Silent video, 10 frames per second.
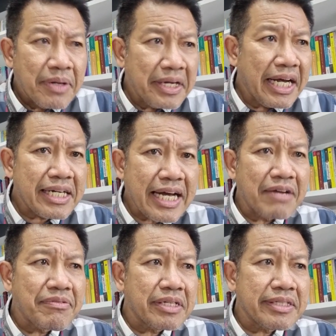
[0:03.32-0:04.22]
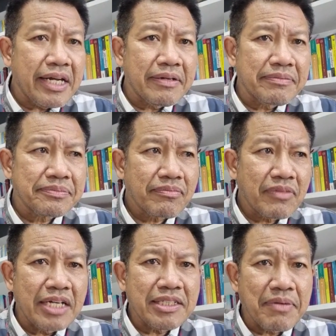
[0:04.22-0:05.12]
ราะนั้นการวิ่งเต้น
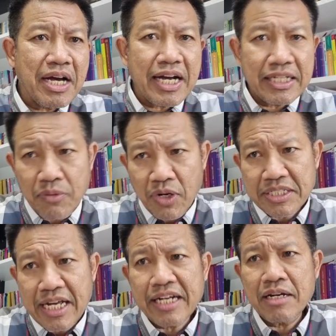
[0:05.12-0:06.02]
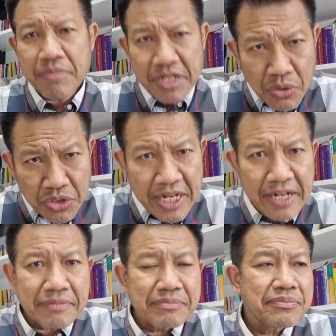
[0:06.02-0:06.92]
ในสำนักงานตำรวจแห่งชาติมีอยู่จริ
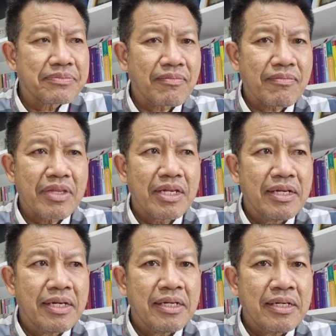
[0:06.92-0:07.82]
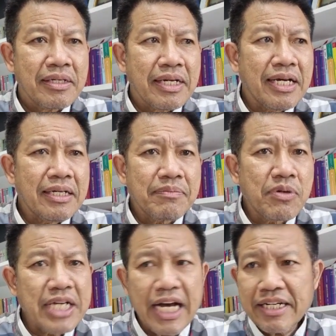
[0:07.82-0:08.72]
งนะ
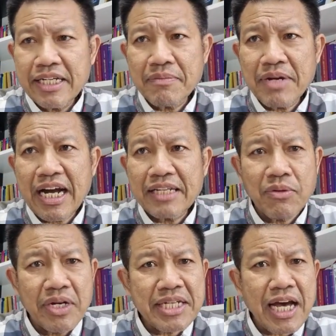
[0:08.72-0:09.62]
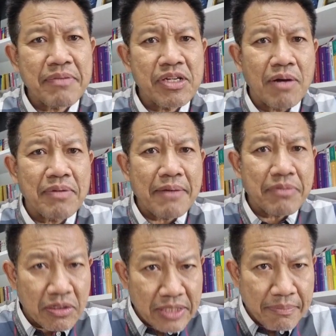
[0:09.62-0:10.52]
ผู้ใหญ่ในสำนักงานตำรวจแห่งชาติไม่ยอมรับ
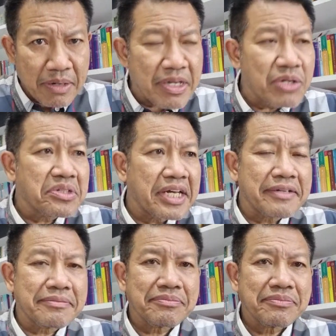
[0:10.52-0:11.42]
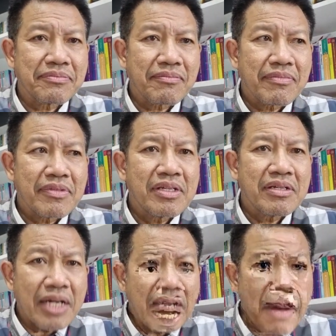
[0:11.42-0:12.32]
หรอกแต่มันมีอยู่จริง
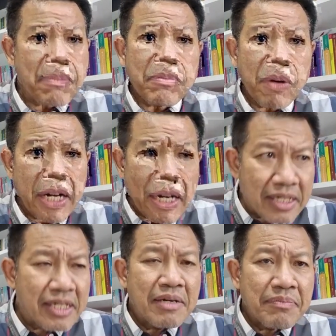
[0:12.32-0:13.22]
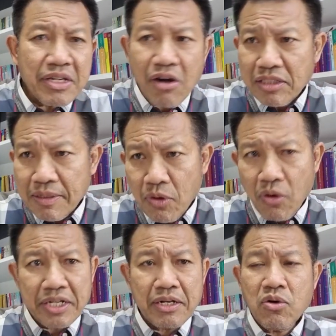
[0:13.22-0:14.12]
นะครับเพราะฉะนั้นพี่น้องตำร
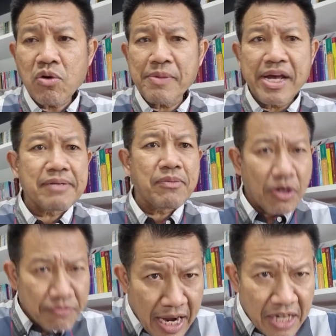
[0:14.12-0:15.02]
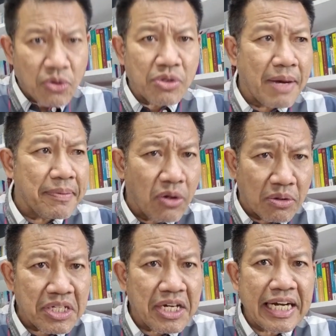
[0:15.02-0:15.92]
วจลูกเมียตำรวจฟังอยู่อย่าไปหล
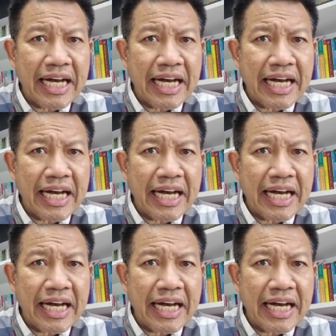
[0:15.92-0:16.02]
งเชื่อ